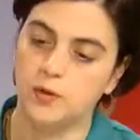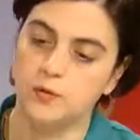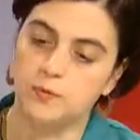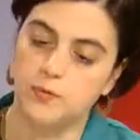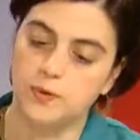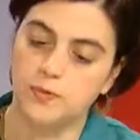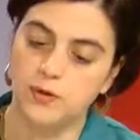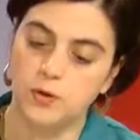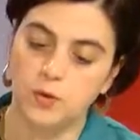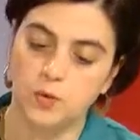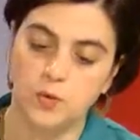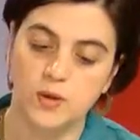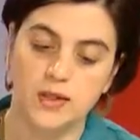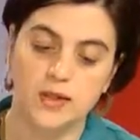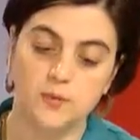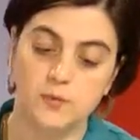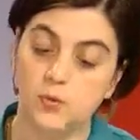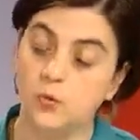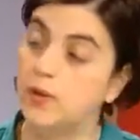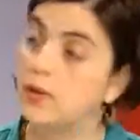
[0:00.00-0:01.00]
En primer
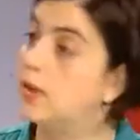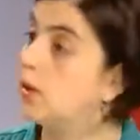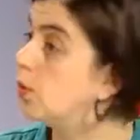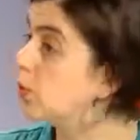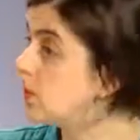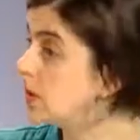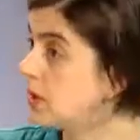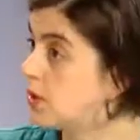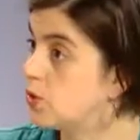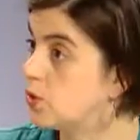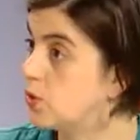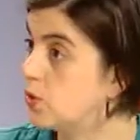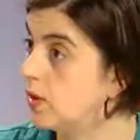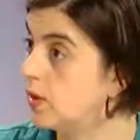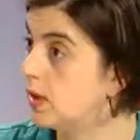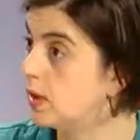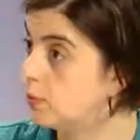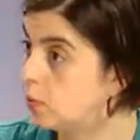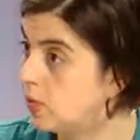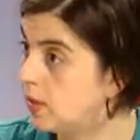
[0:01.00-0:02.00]
lugar, poder ir a un centro
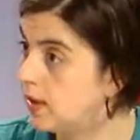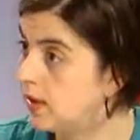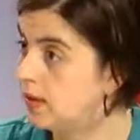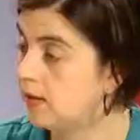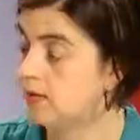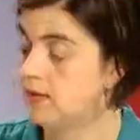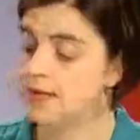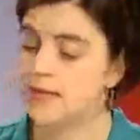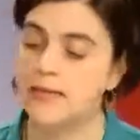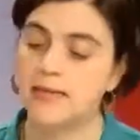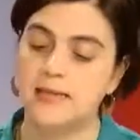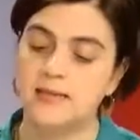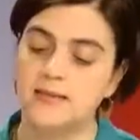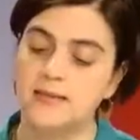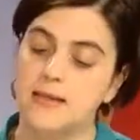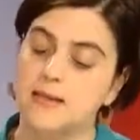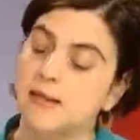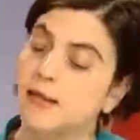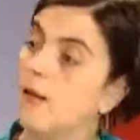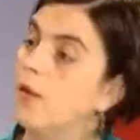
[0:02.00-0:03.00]
de la mujer,
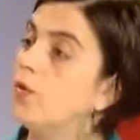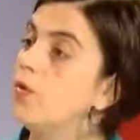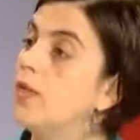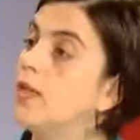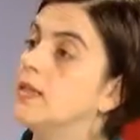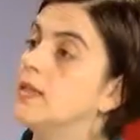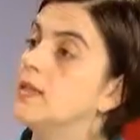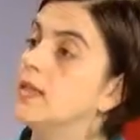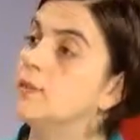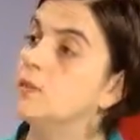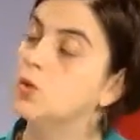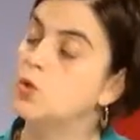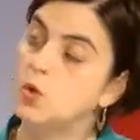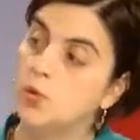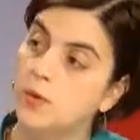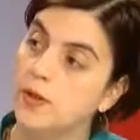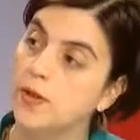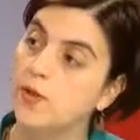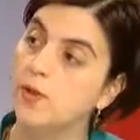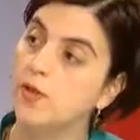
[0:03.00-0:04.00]
si el grado de violencia es
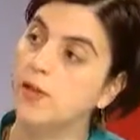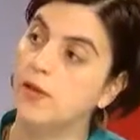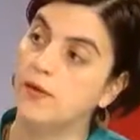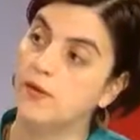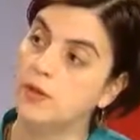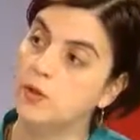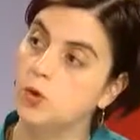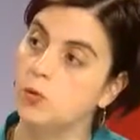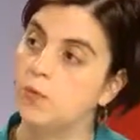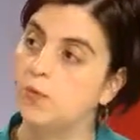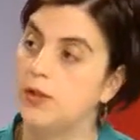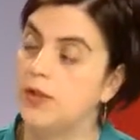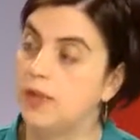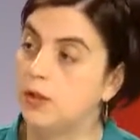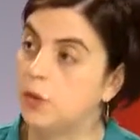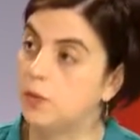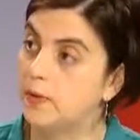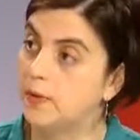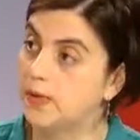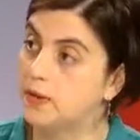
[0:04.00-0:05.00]
mucho mayor y reviste un
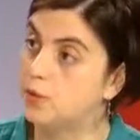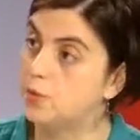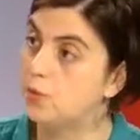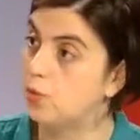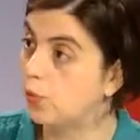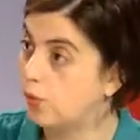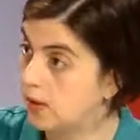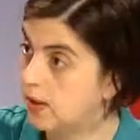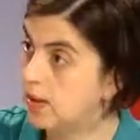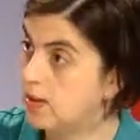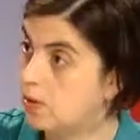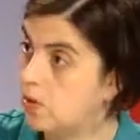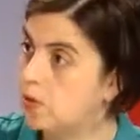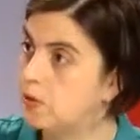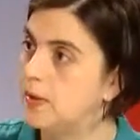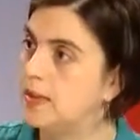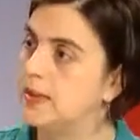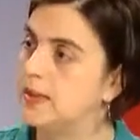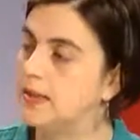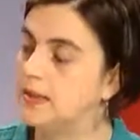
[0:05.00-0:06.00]
peligro para su
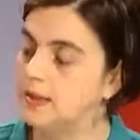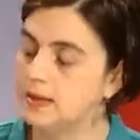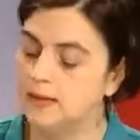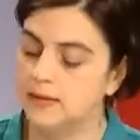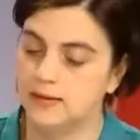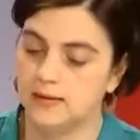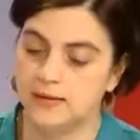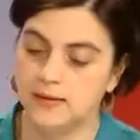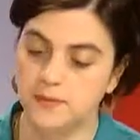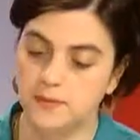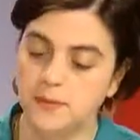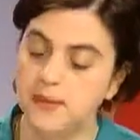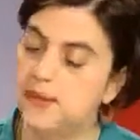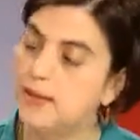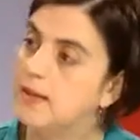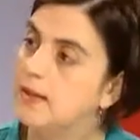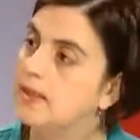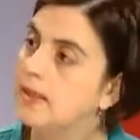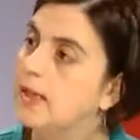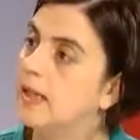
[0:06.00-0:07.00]
riesgo eh, de
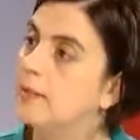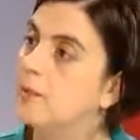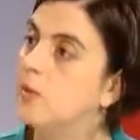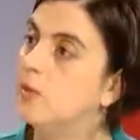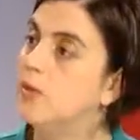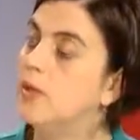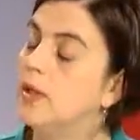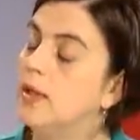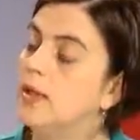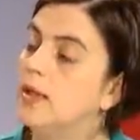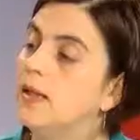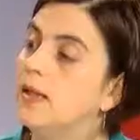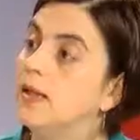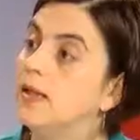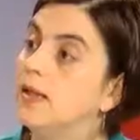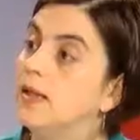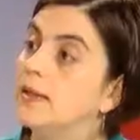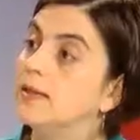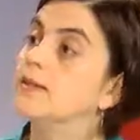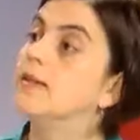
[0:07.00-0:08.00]
vida, digamos,
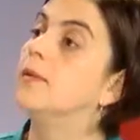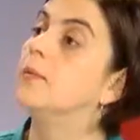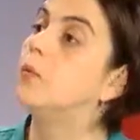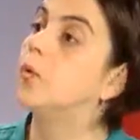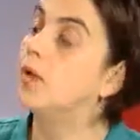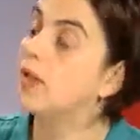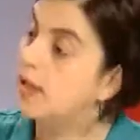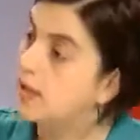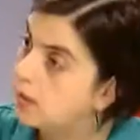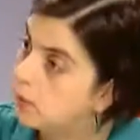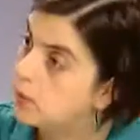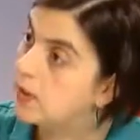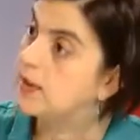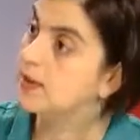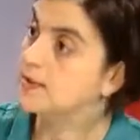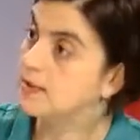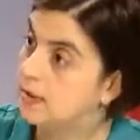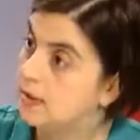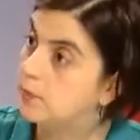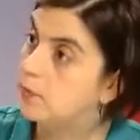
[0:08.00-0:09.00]
eh, se, puede ir
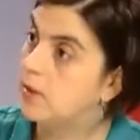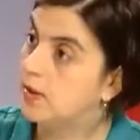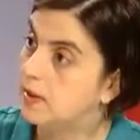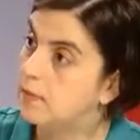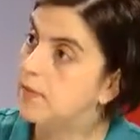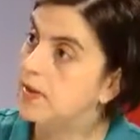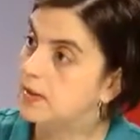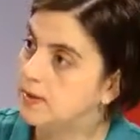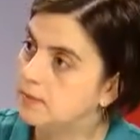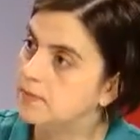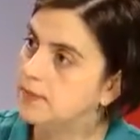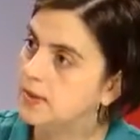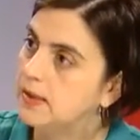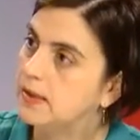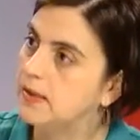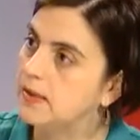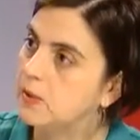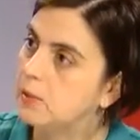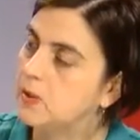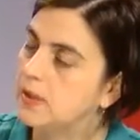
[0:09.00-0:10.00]
se le puede
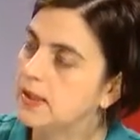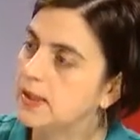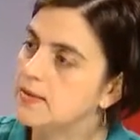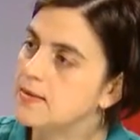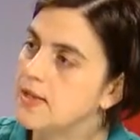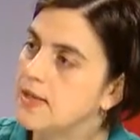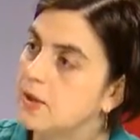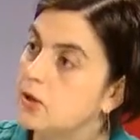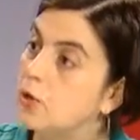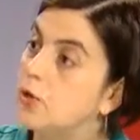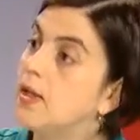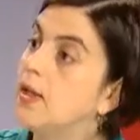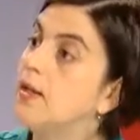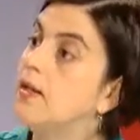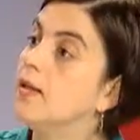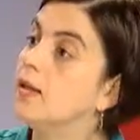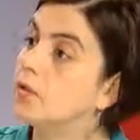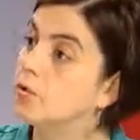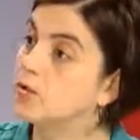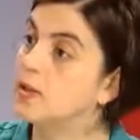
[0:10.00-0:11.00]
ir a una casa de
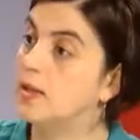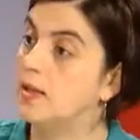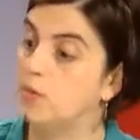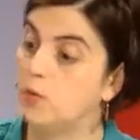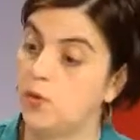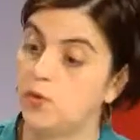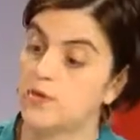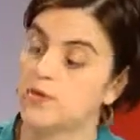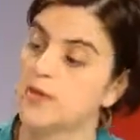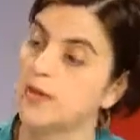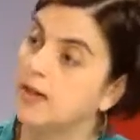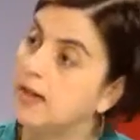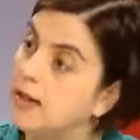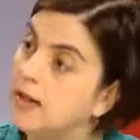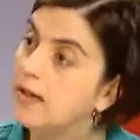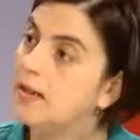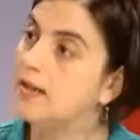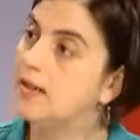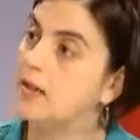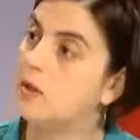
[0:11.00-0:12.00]
acogida, cosa de poder
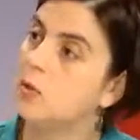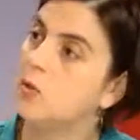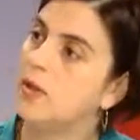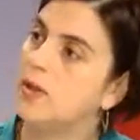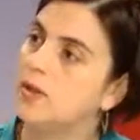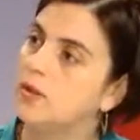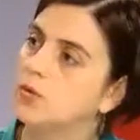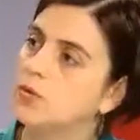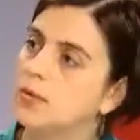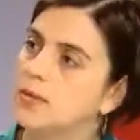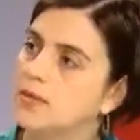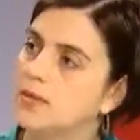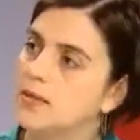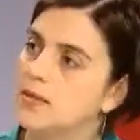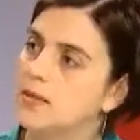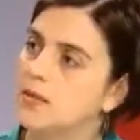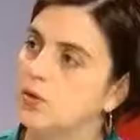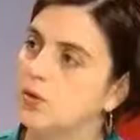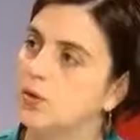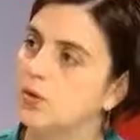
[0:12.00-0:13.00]
sacarla del lugar en donde está
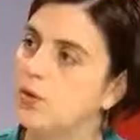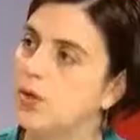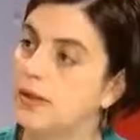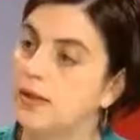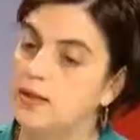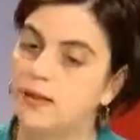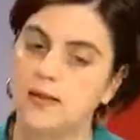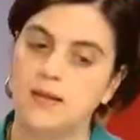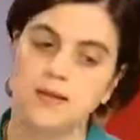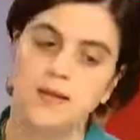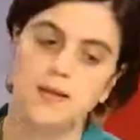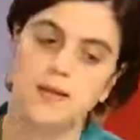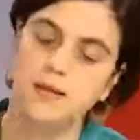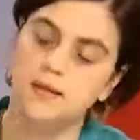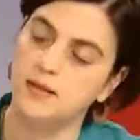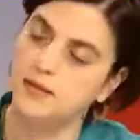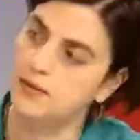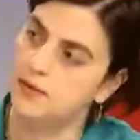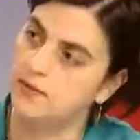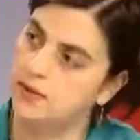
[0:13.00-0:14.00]
siendo agredida
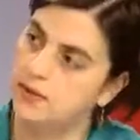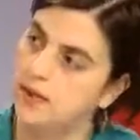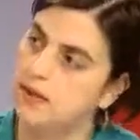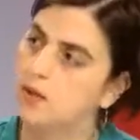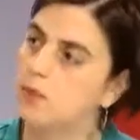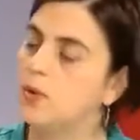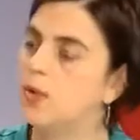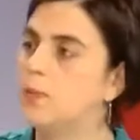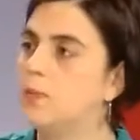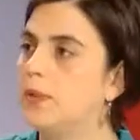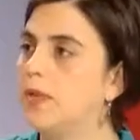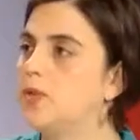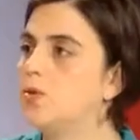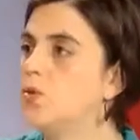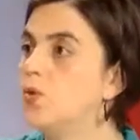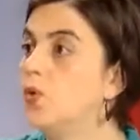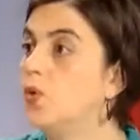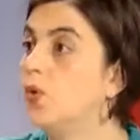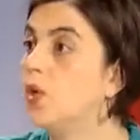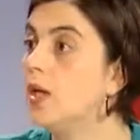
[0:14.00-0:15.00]
y llevarla a un
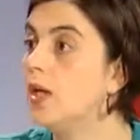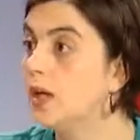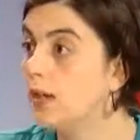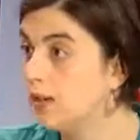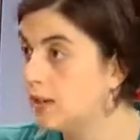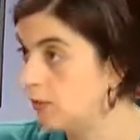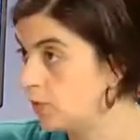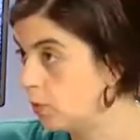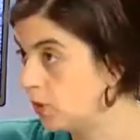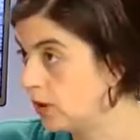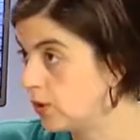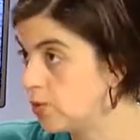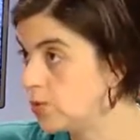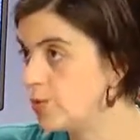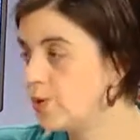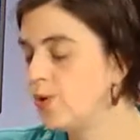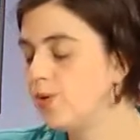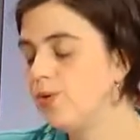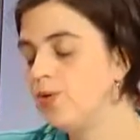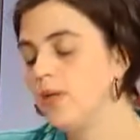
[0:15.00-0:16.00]
espacio de
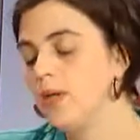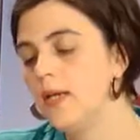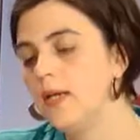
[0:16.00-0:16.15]
protección.